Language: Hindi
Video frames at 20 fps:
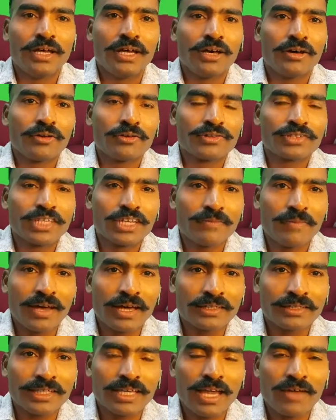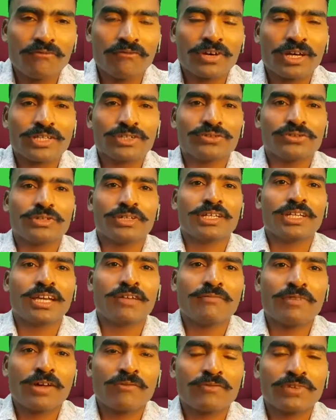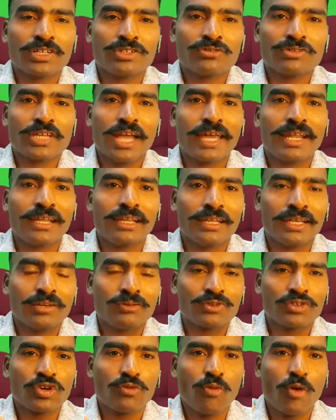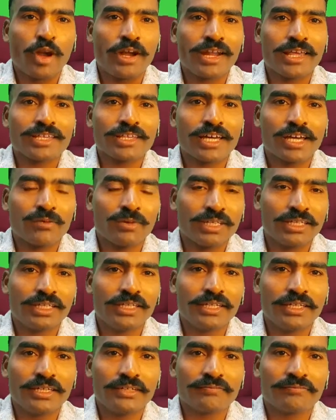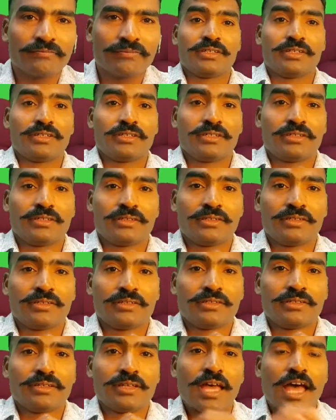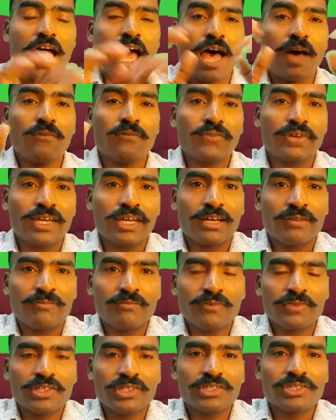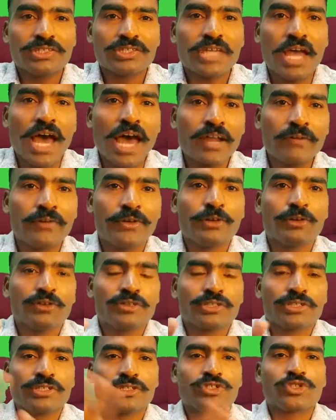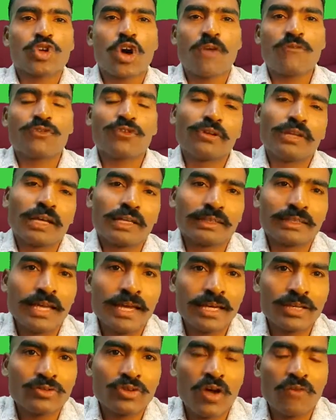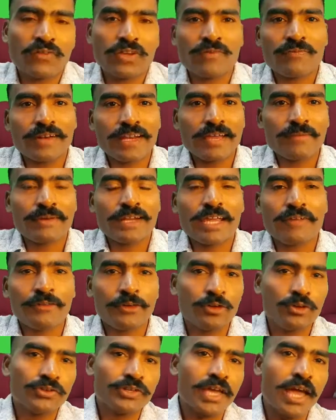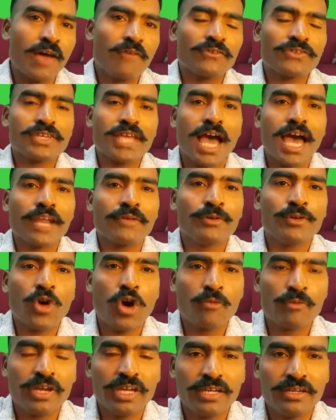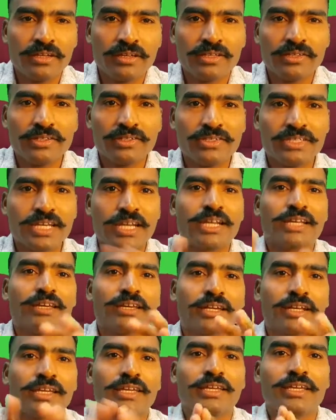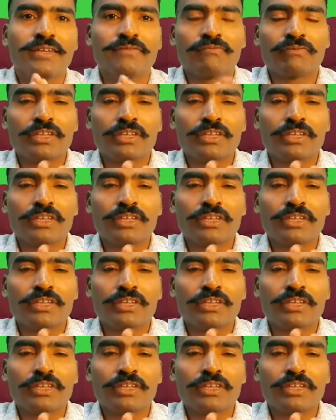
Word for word: और उसके बाद ही आपका जो है हम आपका जो चैनल है उसको मोनिटाइज़ करवा देंगे आपके हम चार वीडियोस जो आपको लगता है कि जो आपके बढ़िया बढ़िया वीडियोस है आप चार वीडियो हमें सेंड करेंगे